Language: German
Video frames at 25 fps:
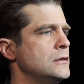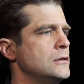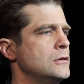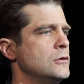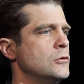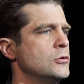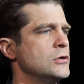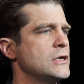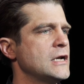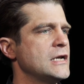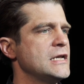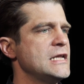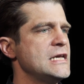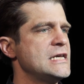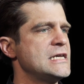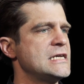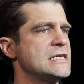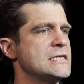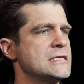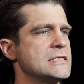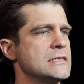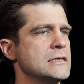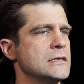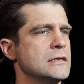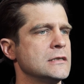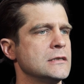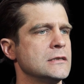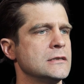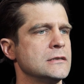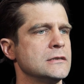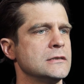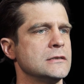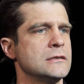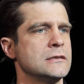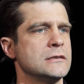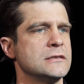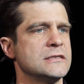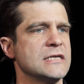oder nicht
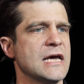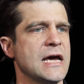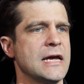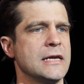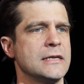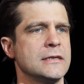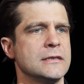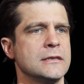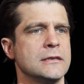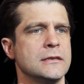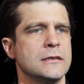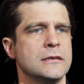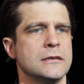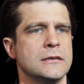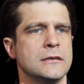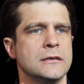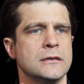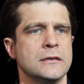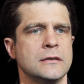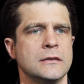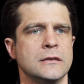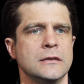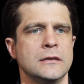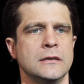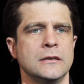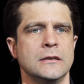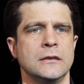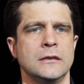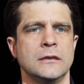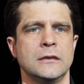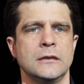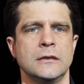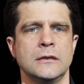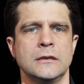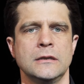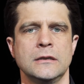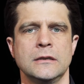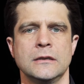sein?
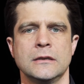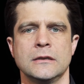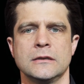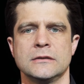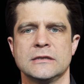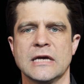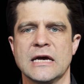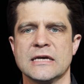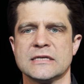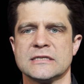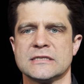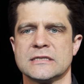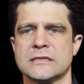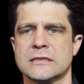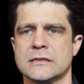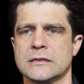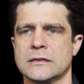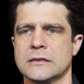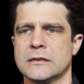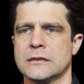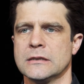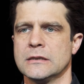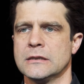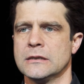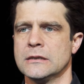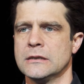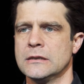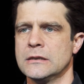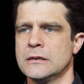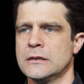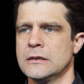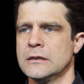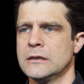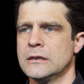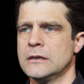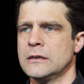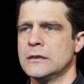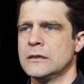Das
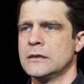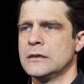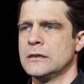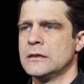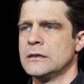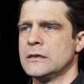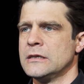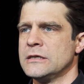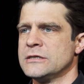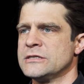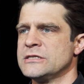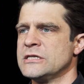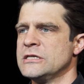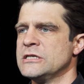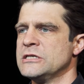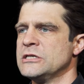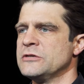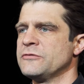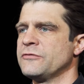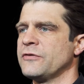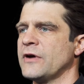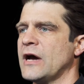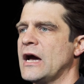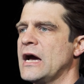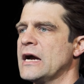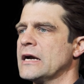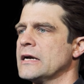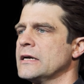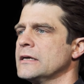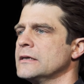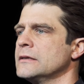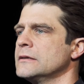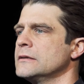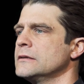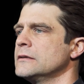ist hier die Frage.